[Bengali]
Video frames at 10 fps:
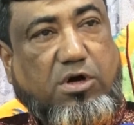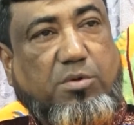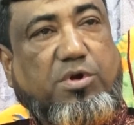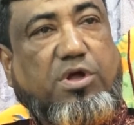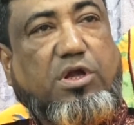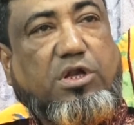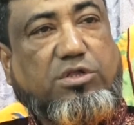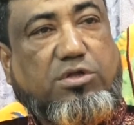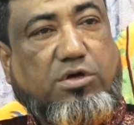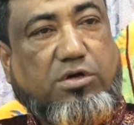
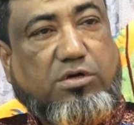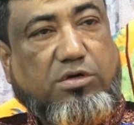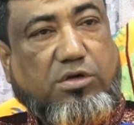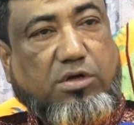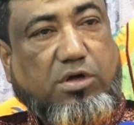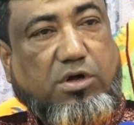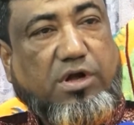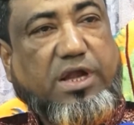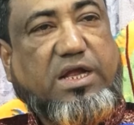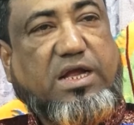অবহেলিত
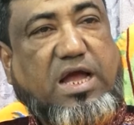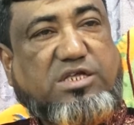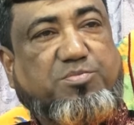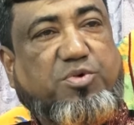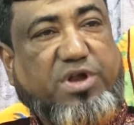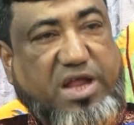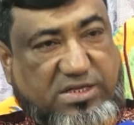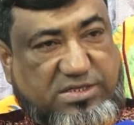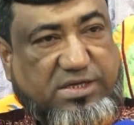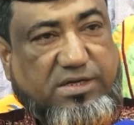অনেক কাজ পড়ে
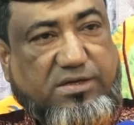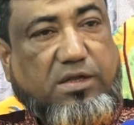আছে